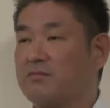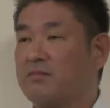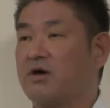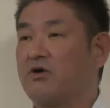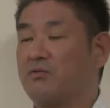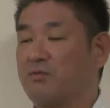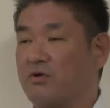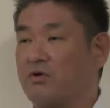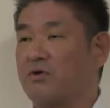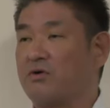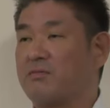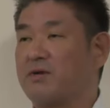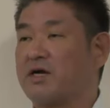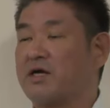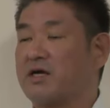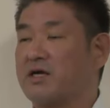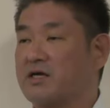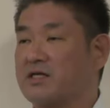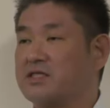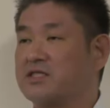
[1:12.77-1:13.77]
まあ、ほぼ、まあ、
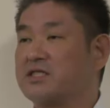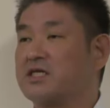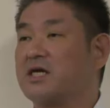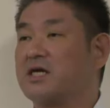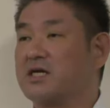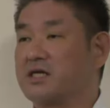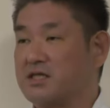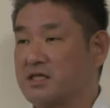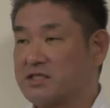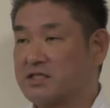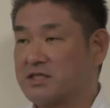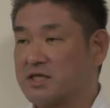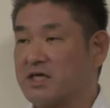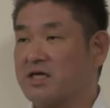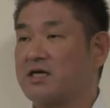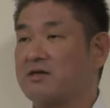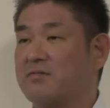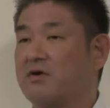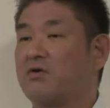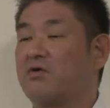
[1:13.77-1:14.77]
原案に近い形
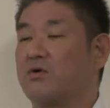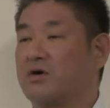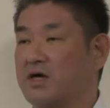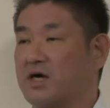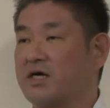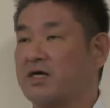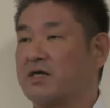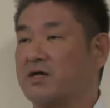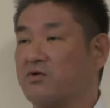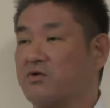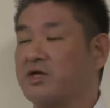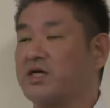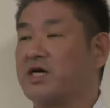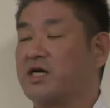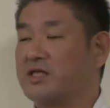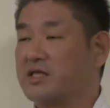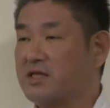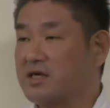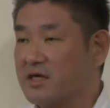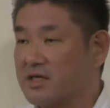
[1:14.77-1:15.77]
で、まあ、今回ご理解
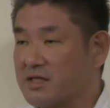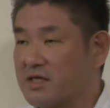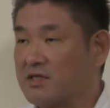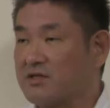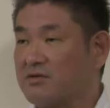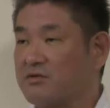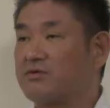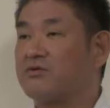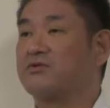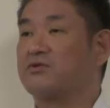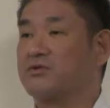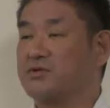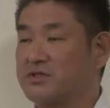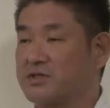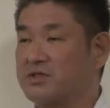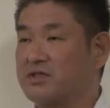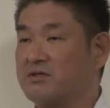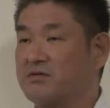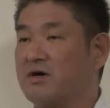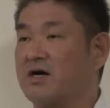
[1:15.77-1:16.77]
いただけたということに
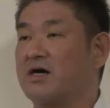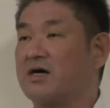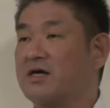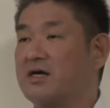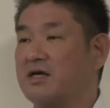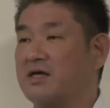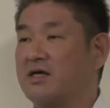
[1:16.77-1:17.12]
ついては、